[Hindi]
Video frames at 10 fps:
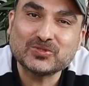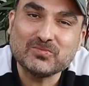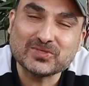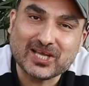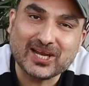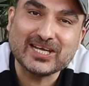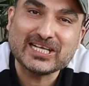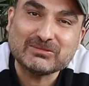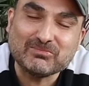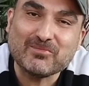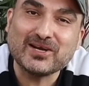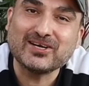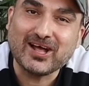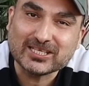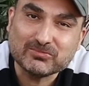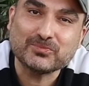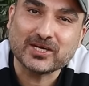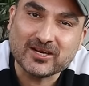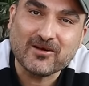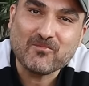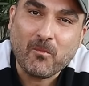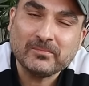जो मसाले इसमें भाई लास्ट में पड़े ना